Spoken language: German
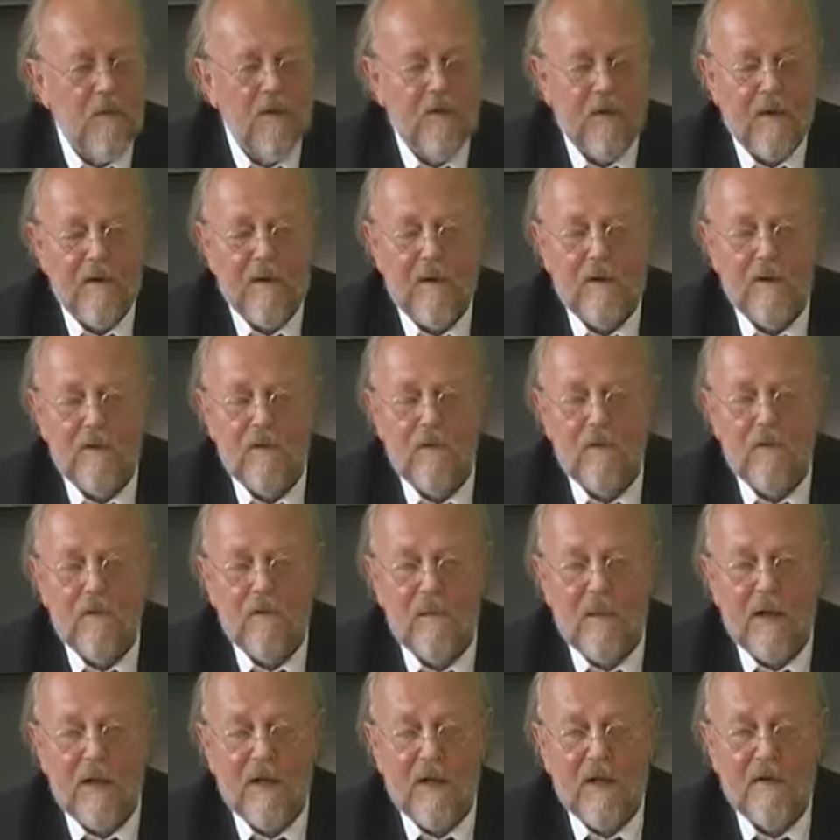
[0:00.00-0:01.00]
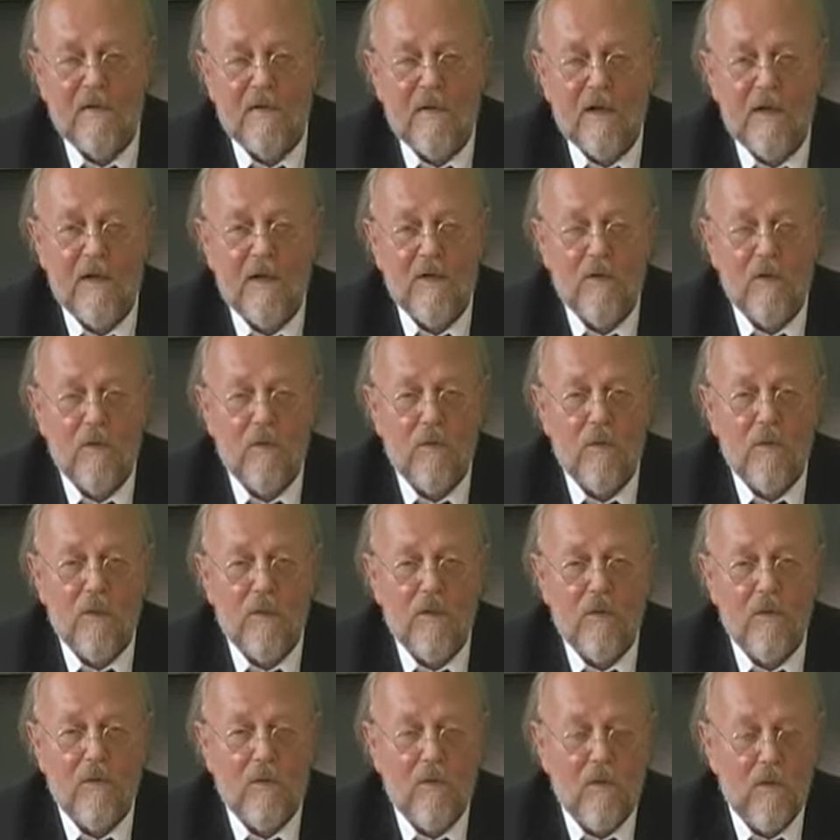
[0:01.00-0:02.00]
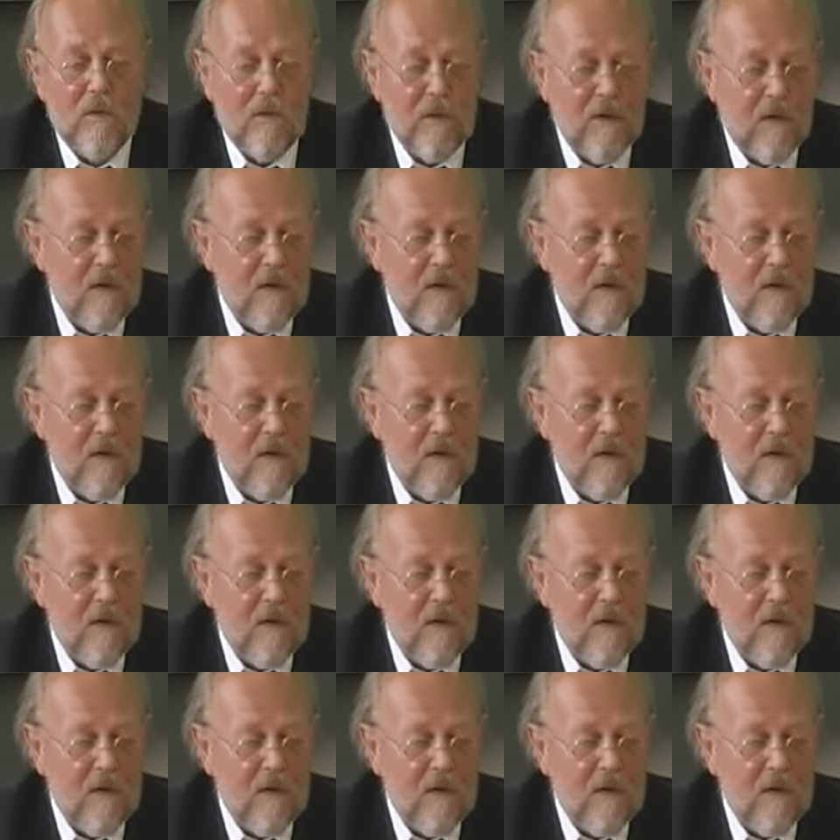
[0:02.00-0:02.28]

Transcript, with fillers: Es handelte sich um ein Rasterelektronenmikroskop.